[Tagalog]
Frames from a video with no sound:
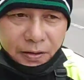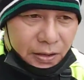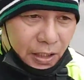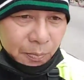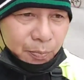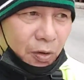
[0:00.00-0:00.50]

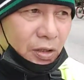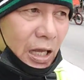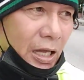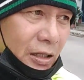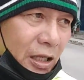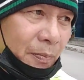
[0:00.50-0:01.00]
Sa
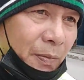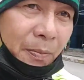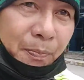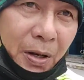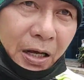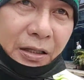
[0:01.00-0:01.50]
importante,
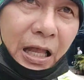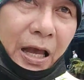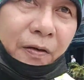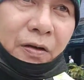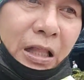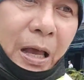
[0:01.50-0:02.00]
may vlog
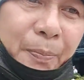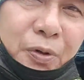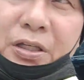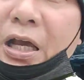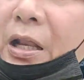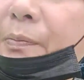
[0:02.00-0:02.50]
tayo
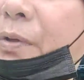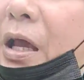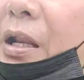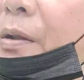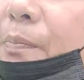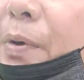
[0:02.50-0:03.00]
tapos hanap
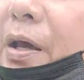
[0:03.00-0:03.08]
tayo ng